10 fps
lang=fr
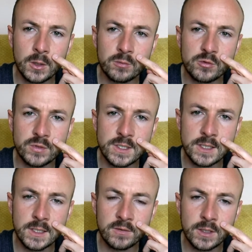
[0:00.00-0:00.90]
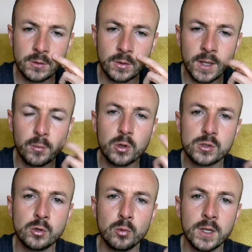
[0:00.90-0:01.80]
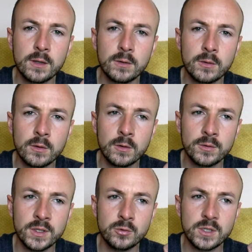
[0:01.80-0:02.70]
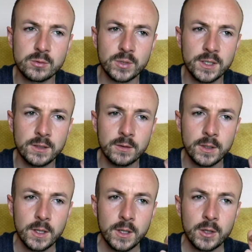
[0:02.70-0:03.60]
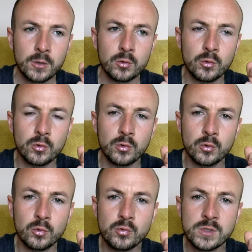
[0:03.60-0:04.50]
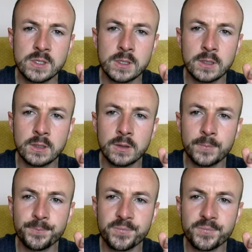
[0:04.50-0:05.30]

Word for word: comme je vous disais, avec euh, l'approche globale en éducation canine de tous ces,